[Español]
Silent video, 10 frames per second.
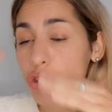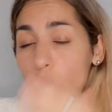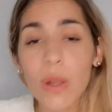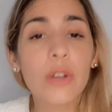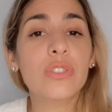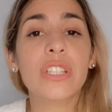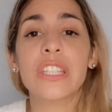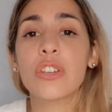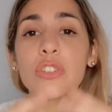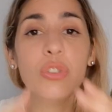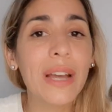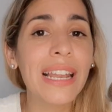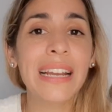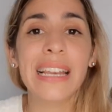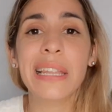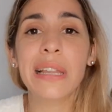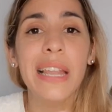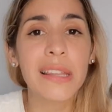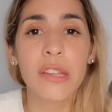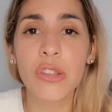todo el contenido, todas las clases,
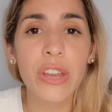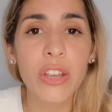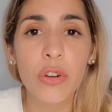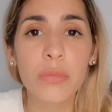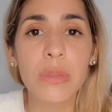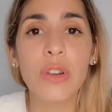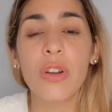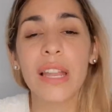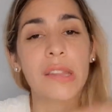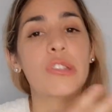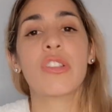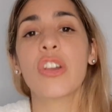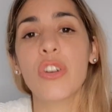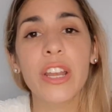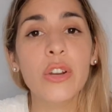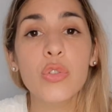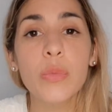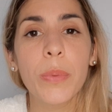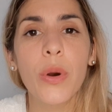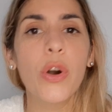las sesiones conmigo, las sesiones con el
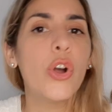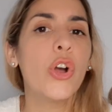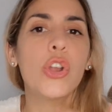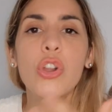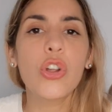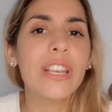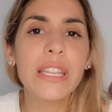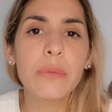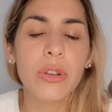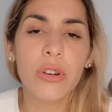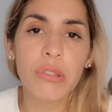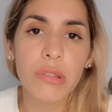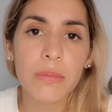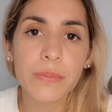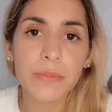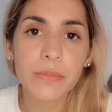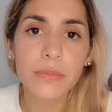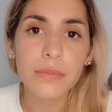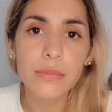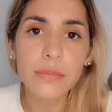grupo, los libros.
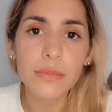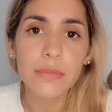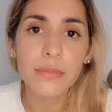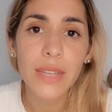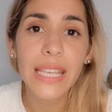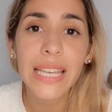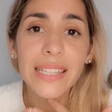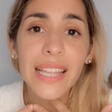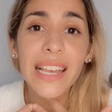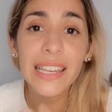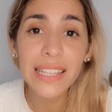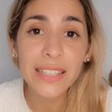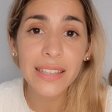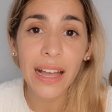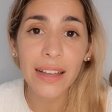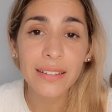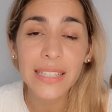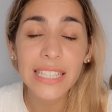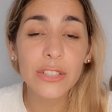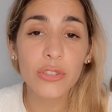Y que estés lista,
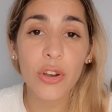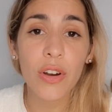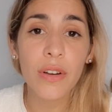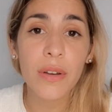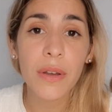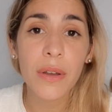listo,